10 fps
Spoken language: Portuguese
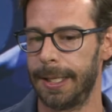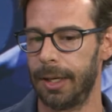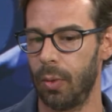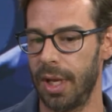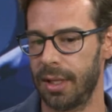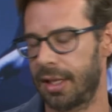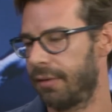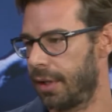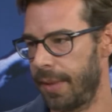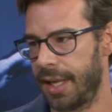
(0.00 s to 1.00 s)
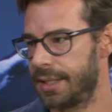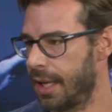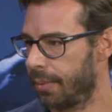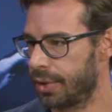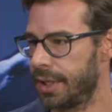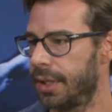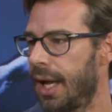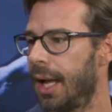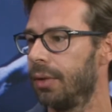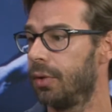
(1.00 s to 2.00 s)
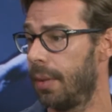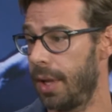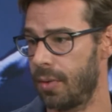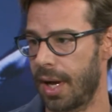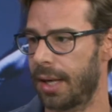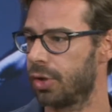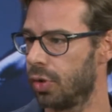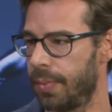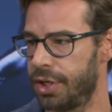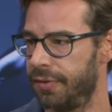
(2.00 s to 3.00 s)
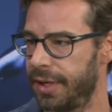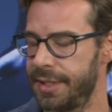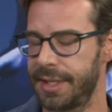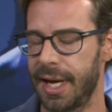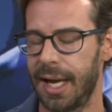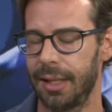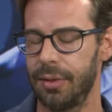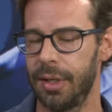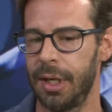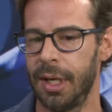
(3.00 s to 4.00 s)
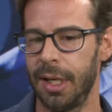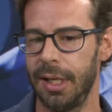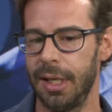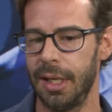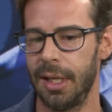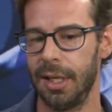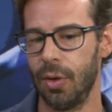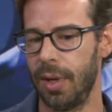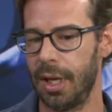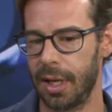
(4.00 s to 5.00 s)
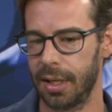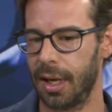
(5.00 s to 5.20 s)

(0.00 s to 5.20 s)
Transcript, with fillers: o William estava também recém-aposentado, também um cara super diferenciado. E, e o William